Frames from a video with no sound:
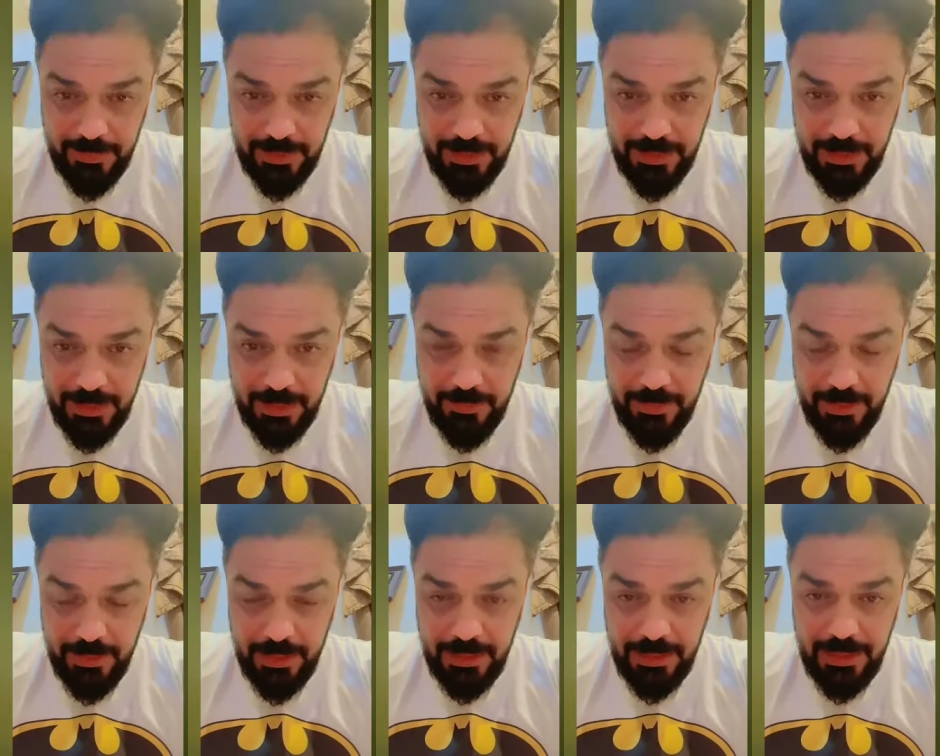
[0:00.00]

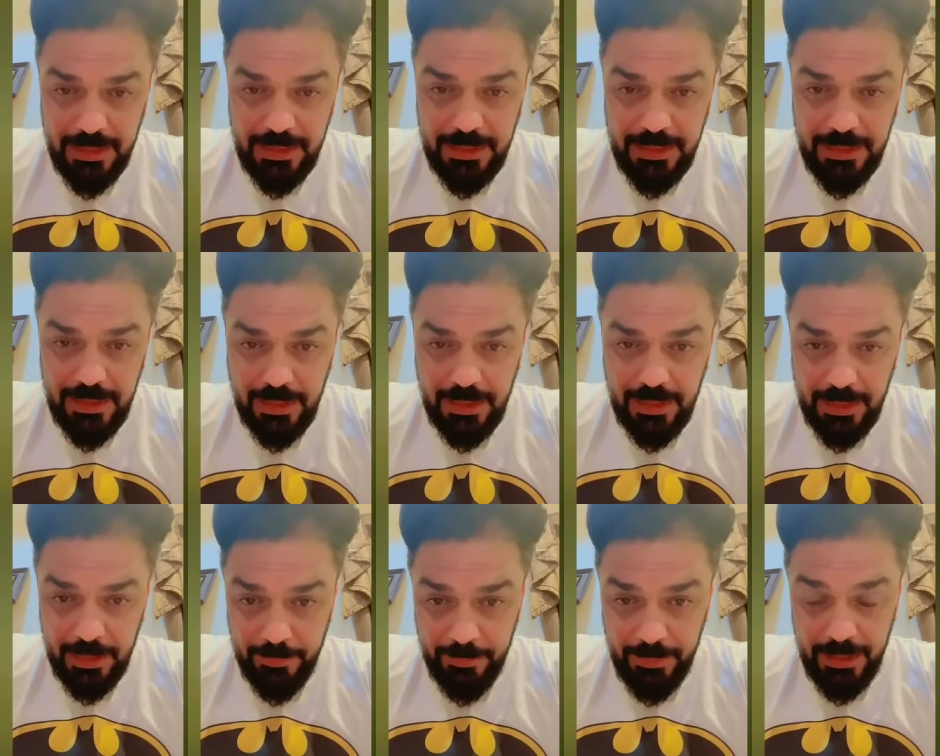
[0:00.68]
استقباله
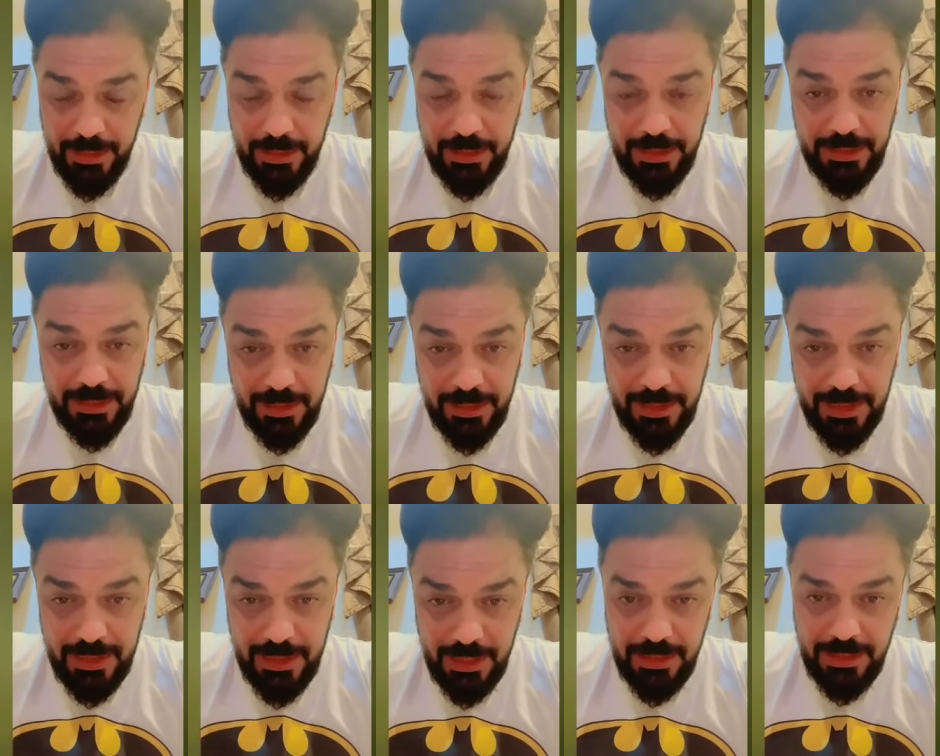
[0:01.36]
الساعة 4
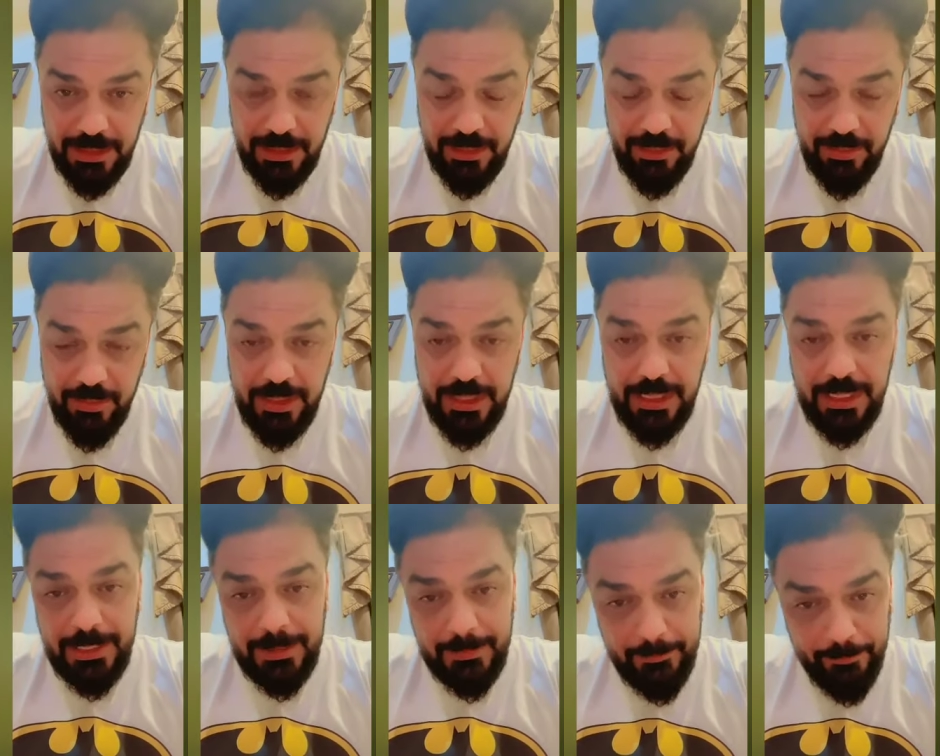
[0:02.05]
علشان الساعة 10 في
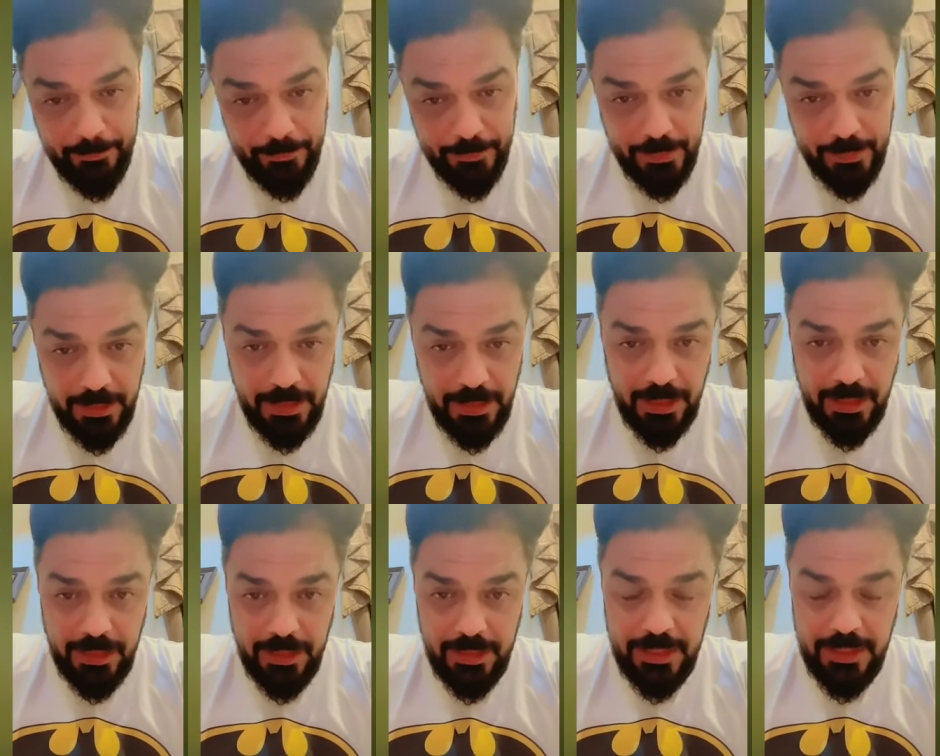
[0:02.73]
الليل
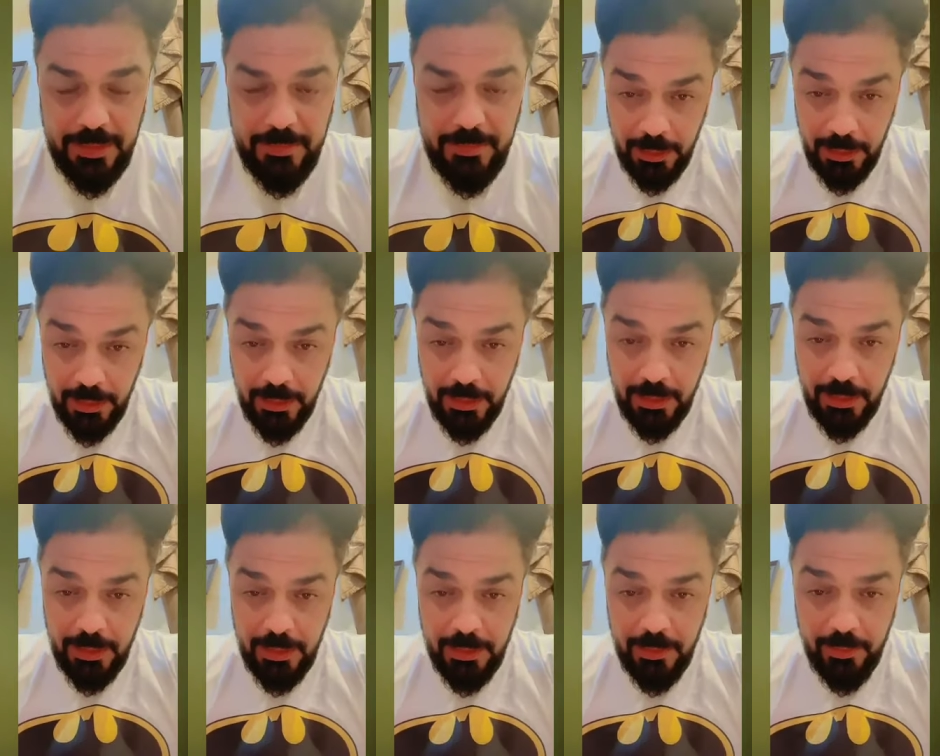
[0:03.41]
نعرض اسم
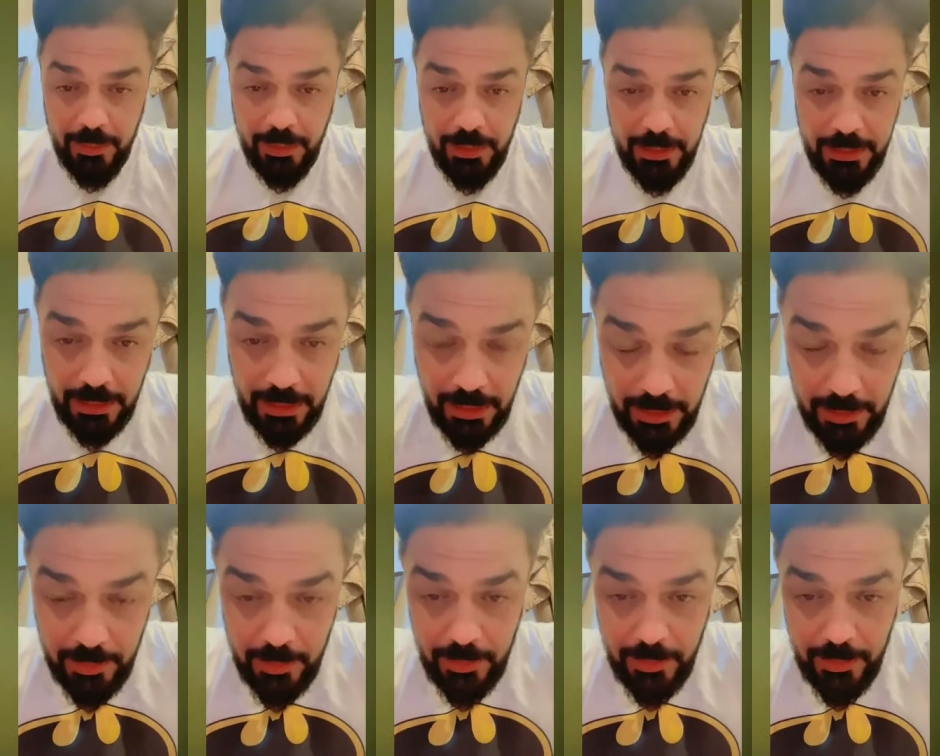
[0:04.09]
وعشان لا
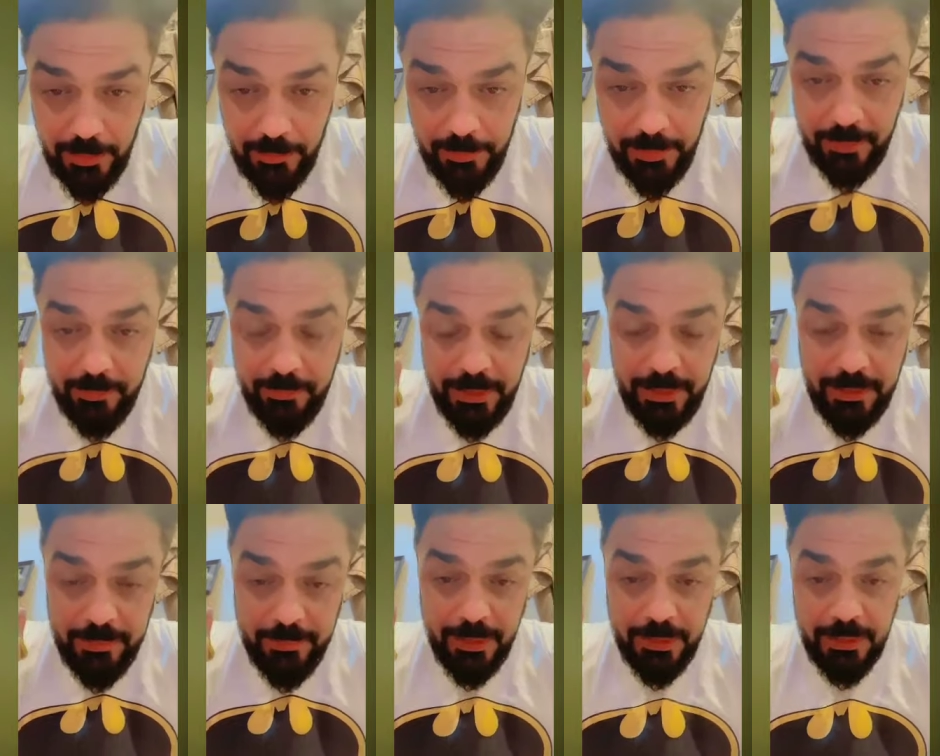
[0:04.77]
تقولون
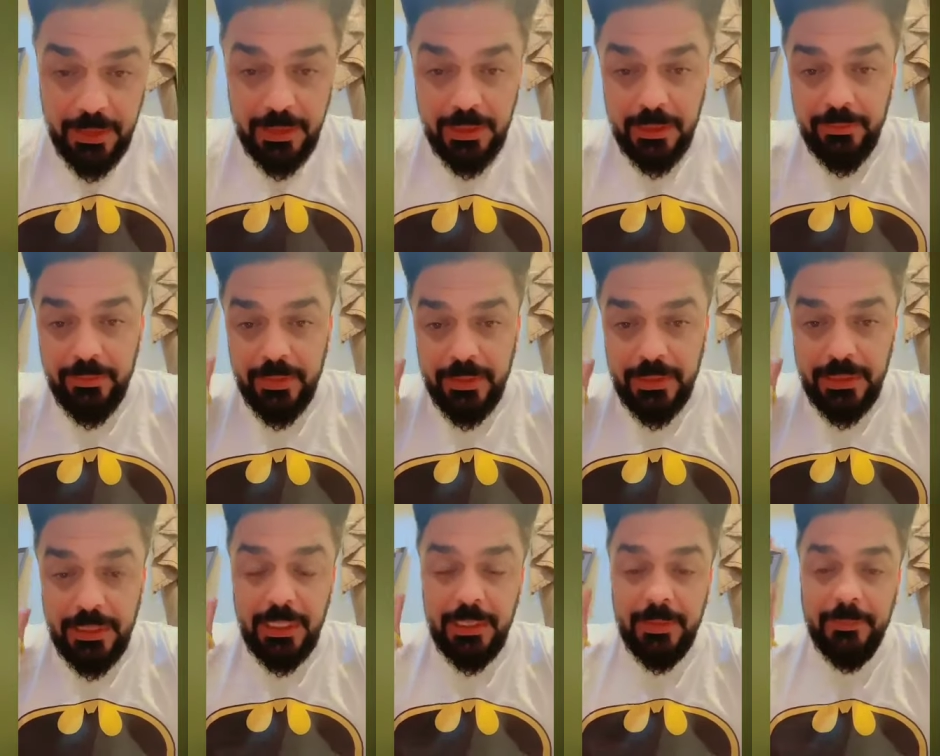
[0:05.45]
محمد ما اعطانا
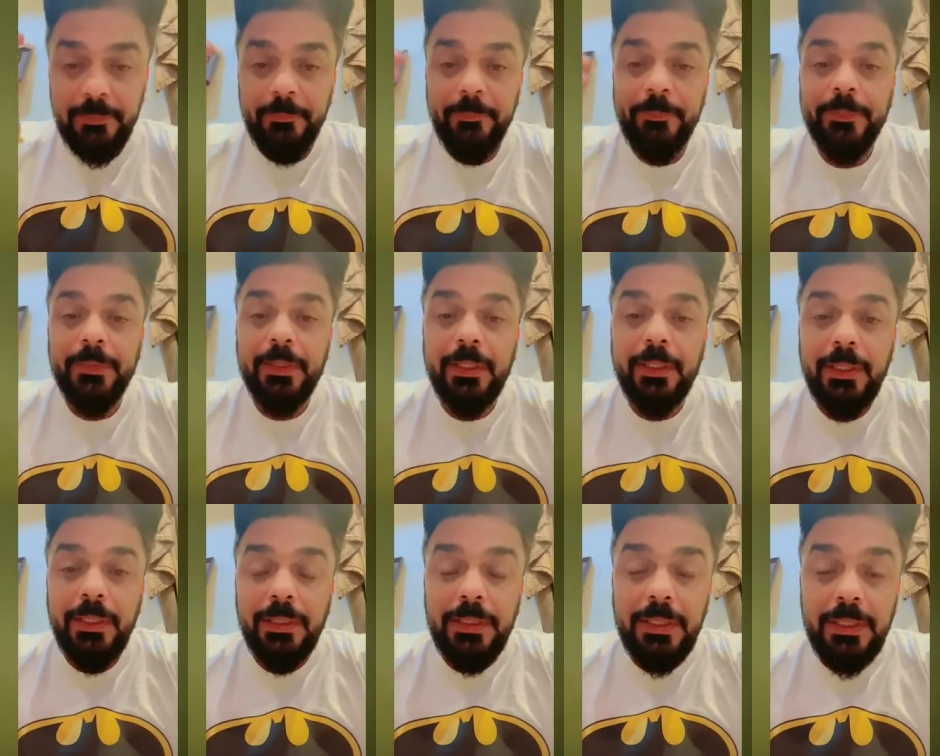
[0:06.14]
فرصة
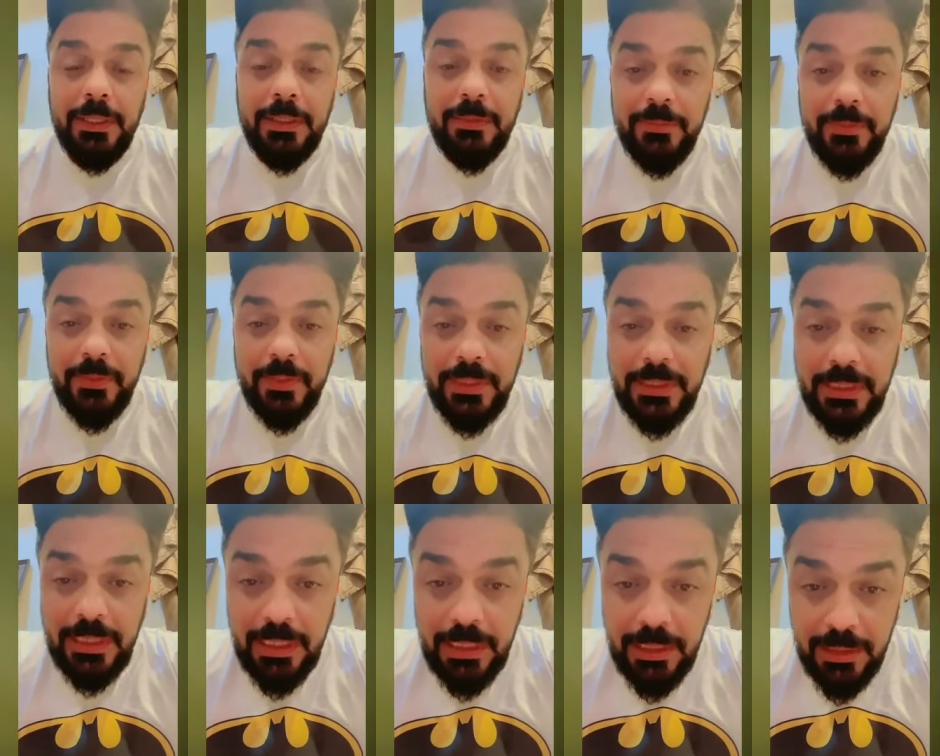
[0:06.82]
راح اعطيكم
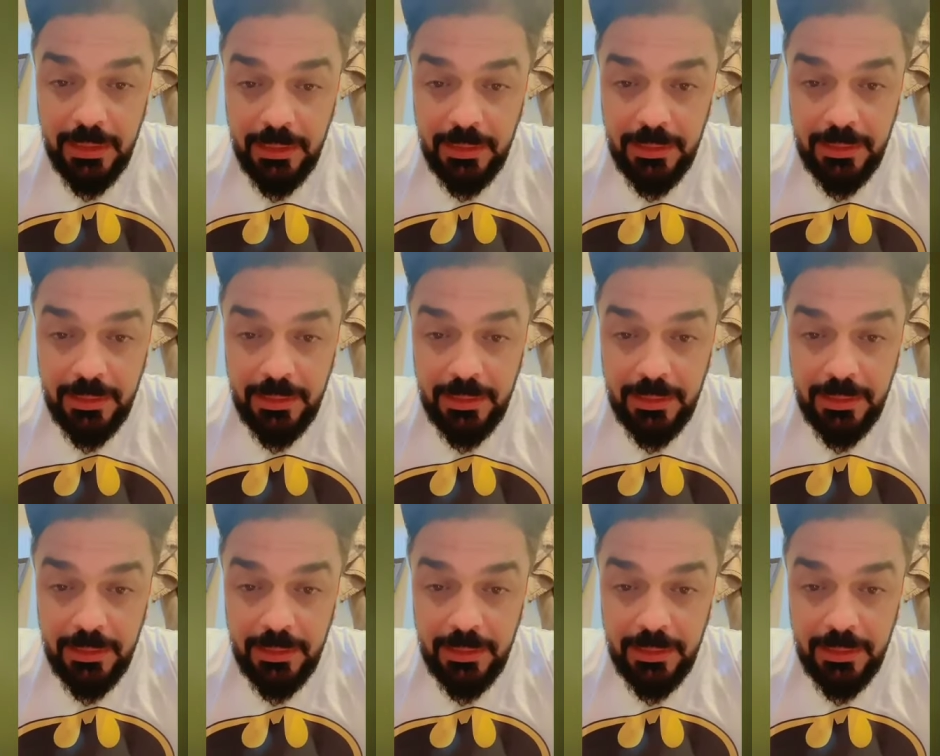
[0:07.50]
فرصة